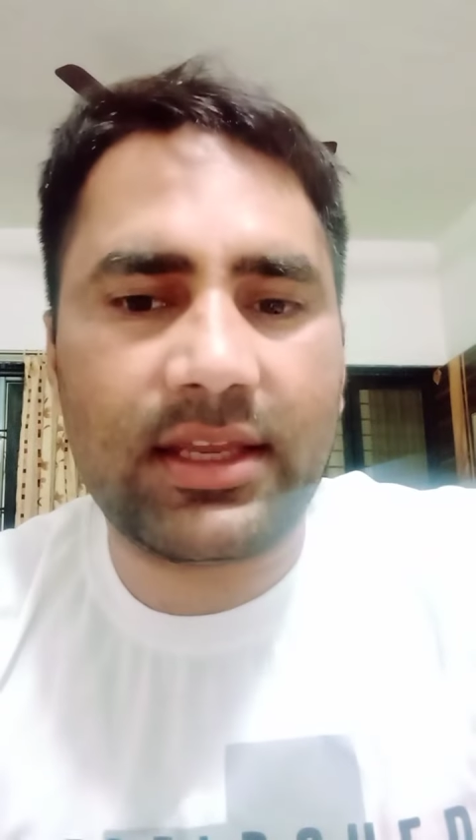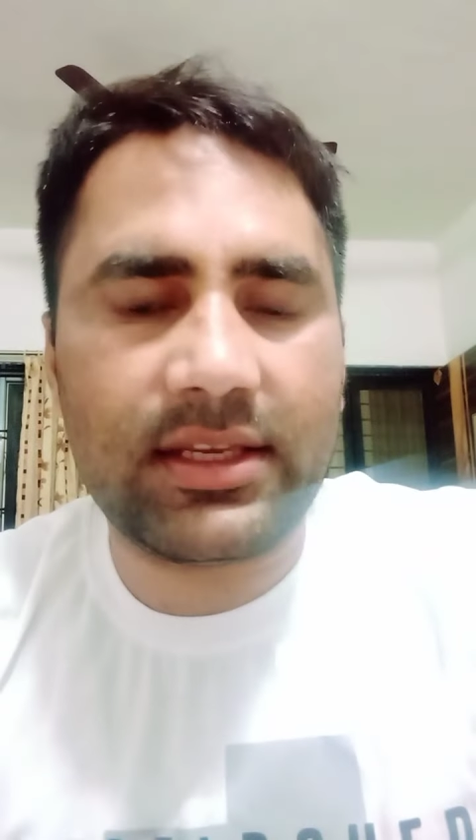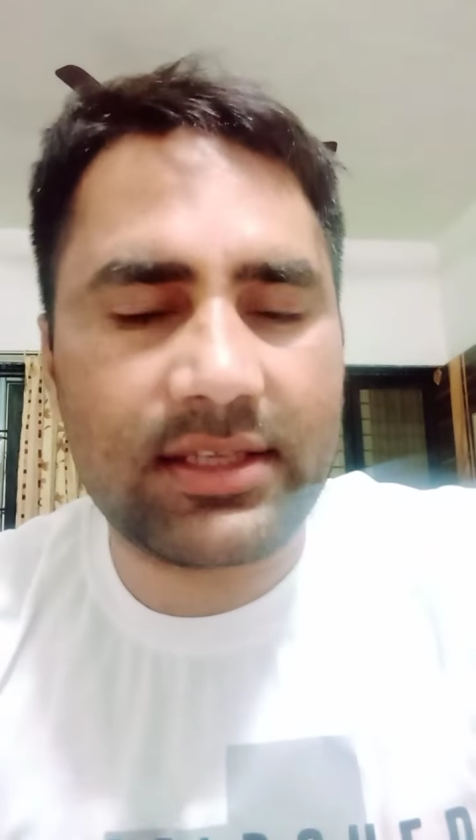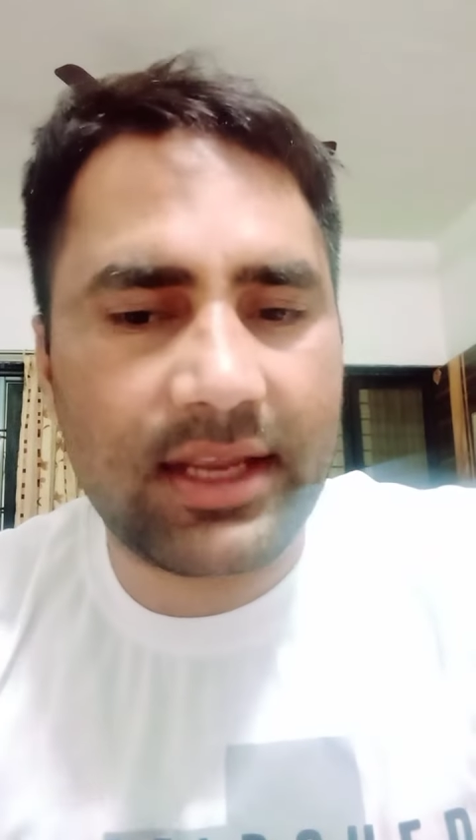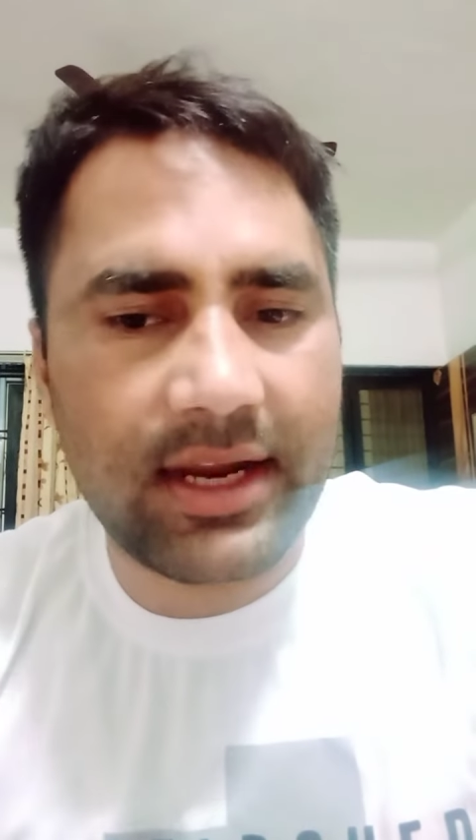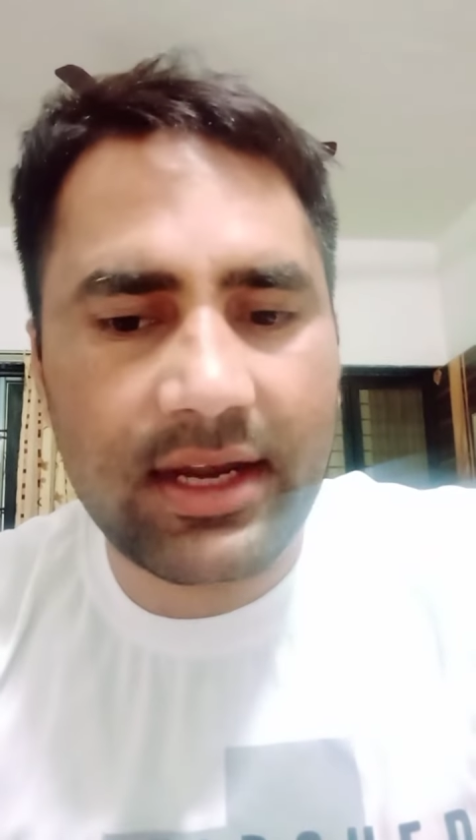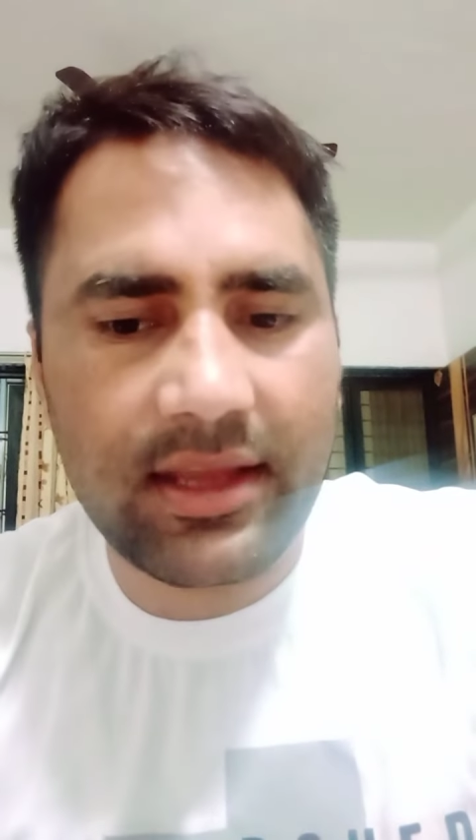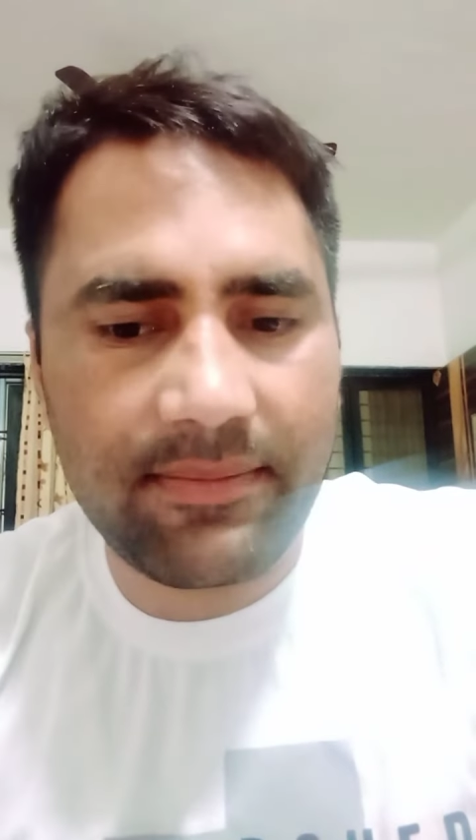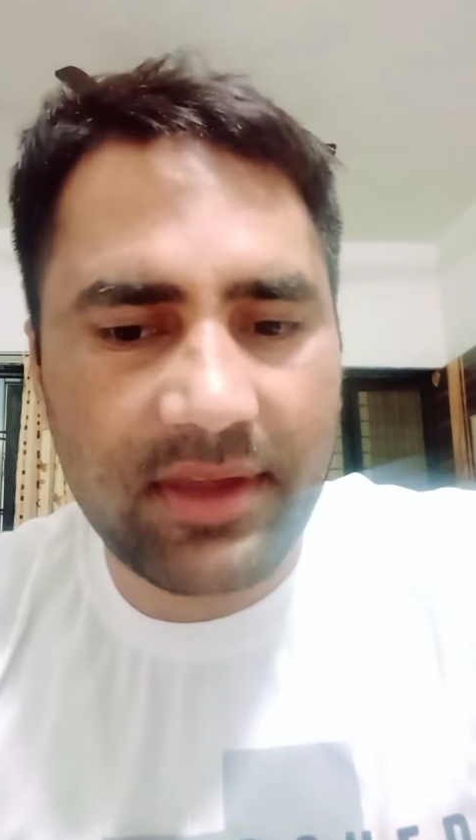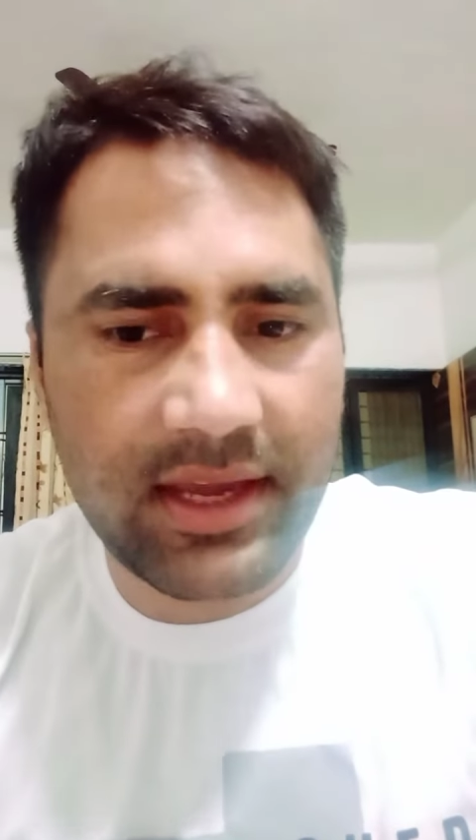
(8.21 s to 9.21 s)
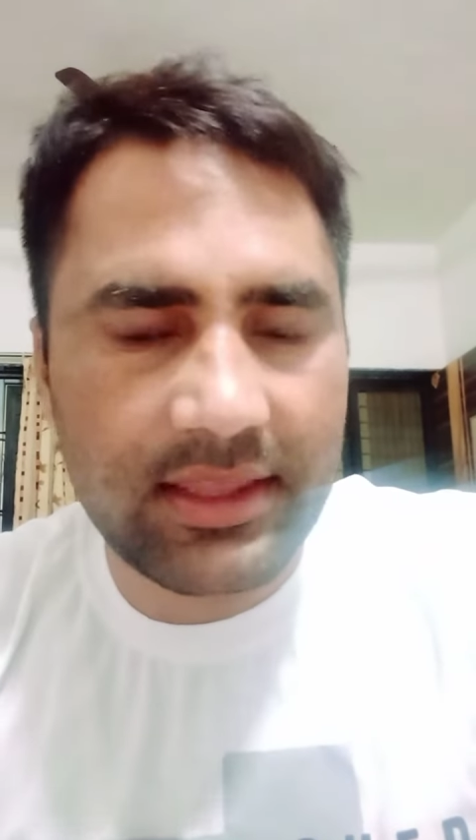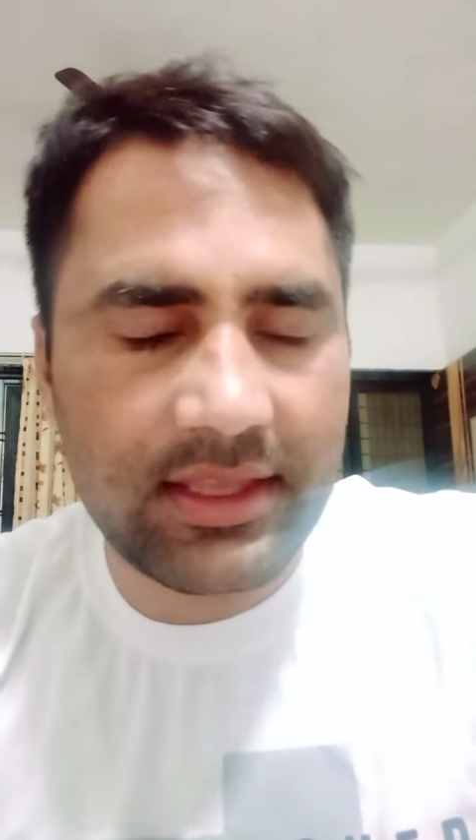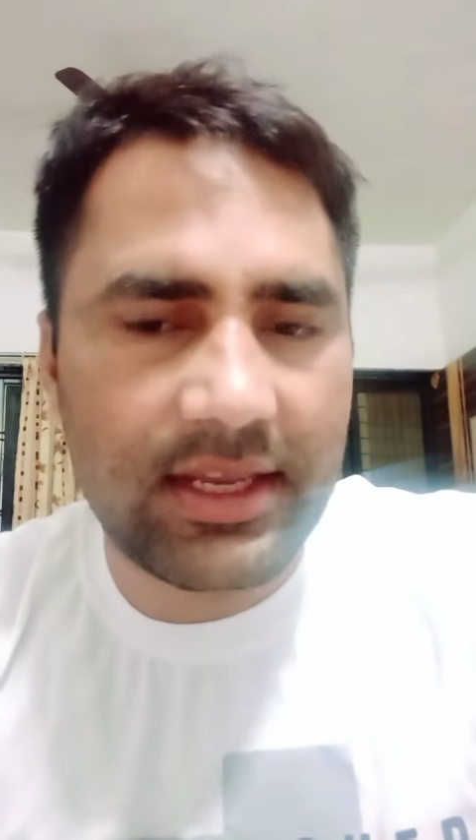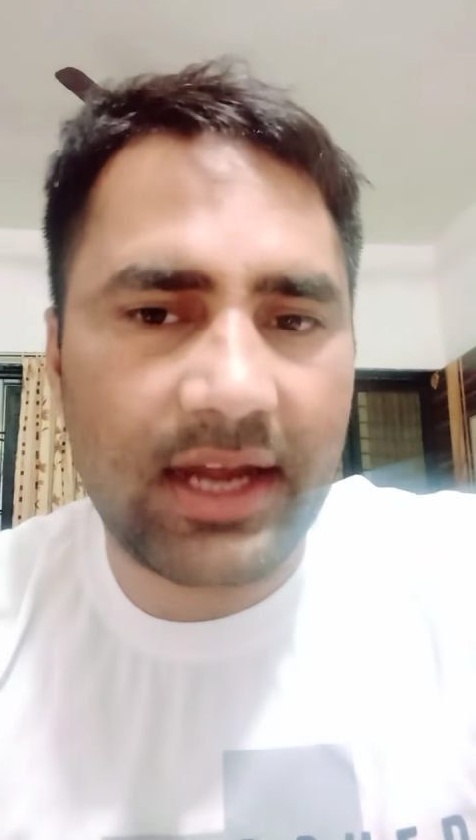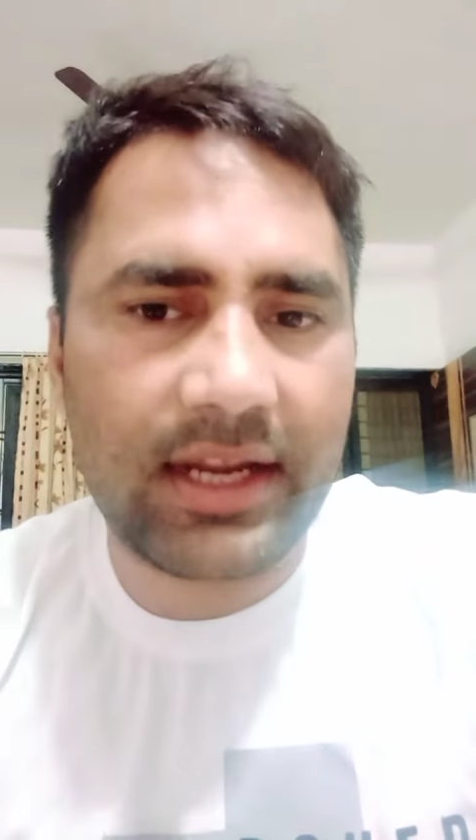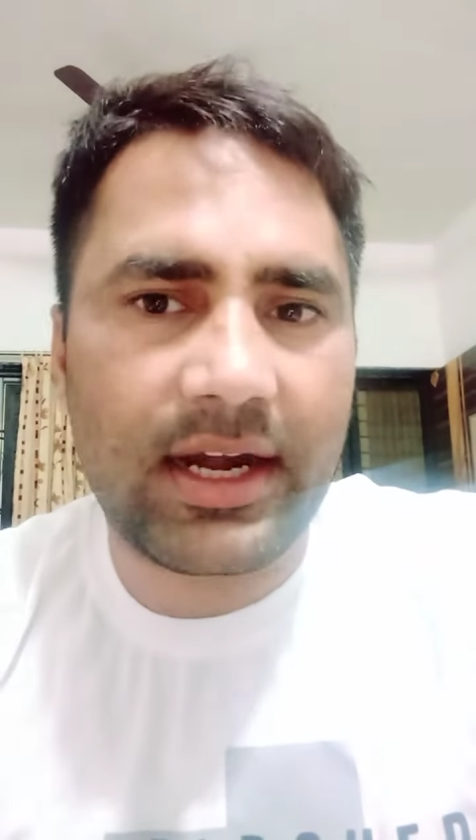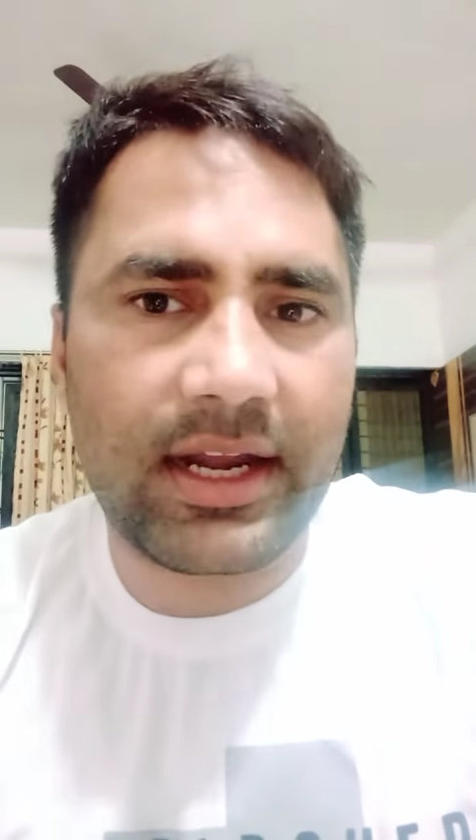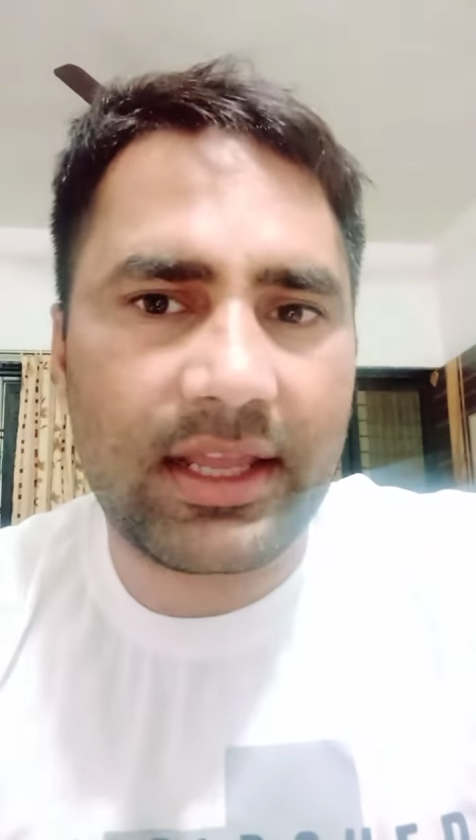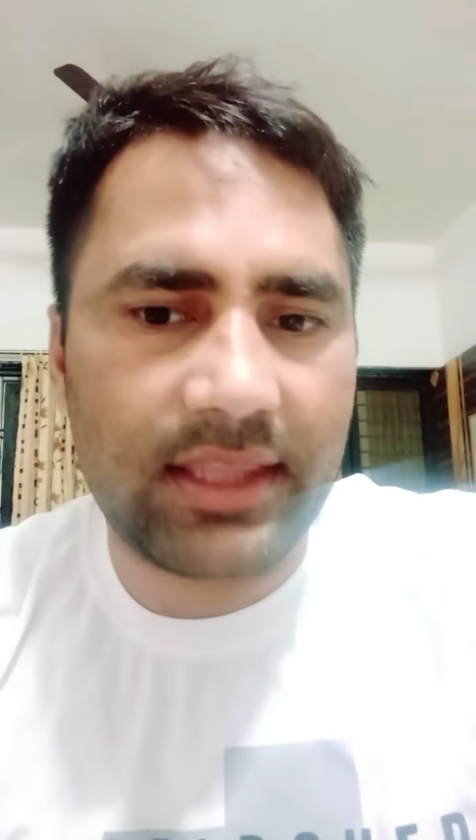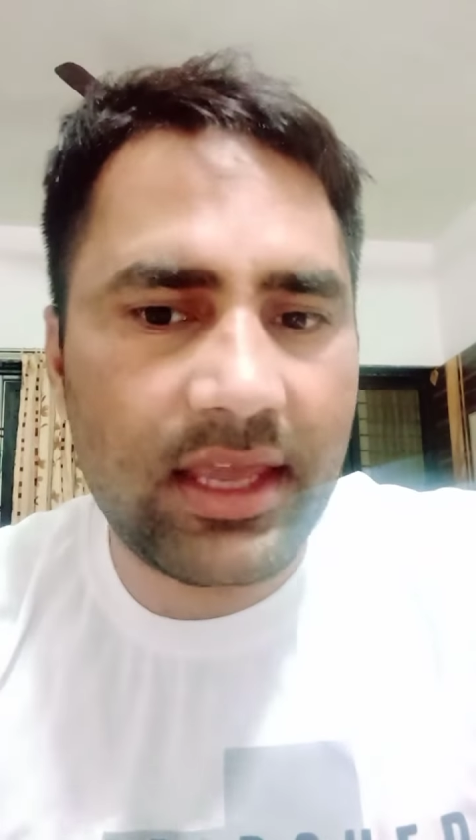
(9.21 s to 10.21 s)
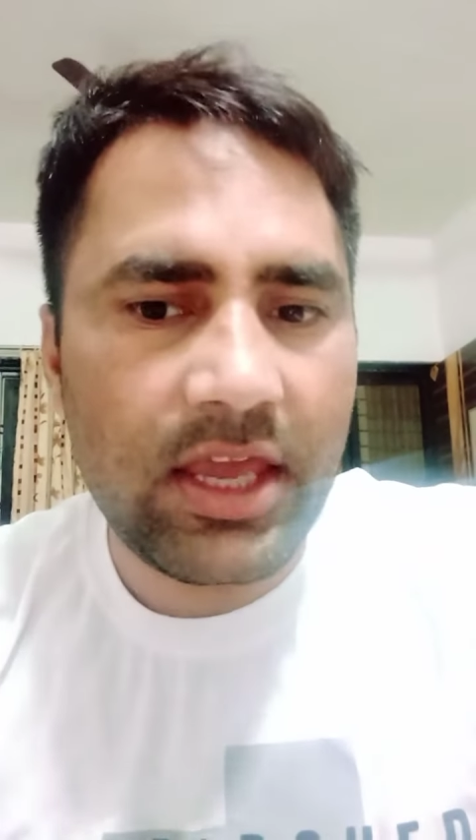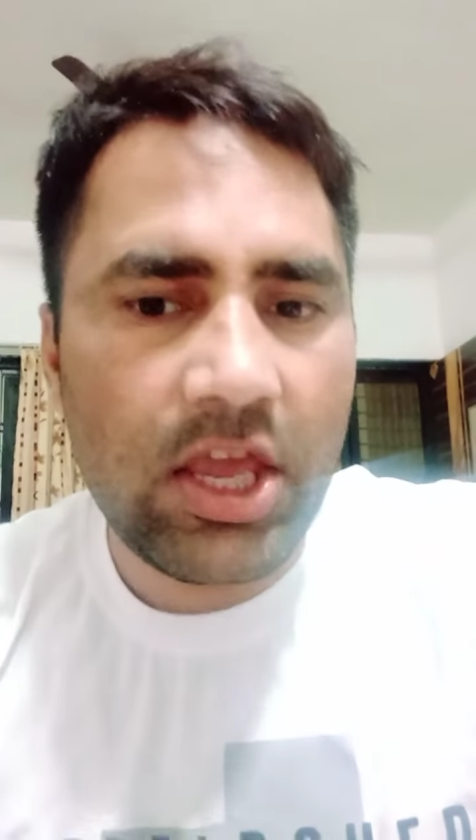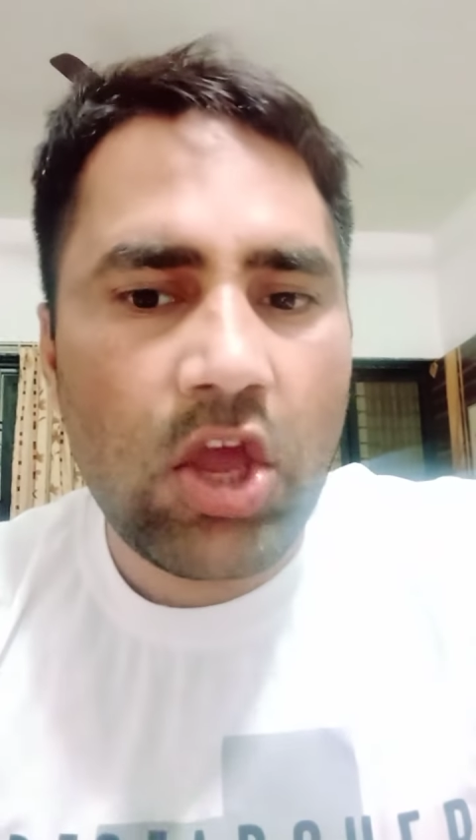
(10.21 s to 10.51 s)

थे सेकंड डीबी का इंतजार कर रहे थे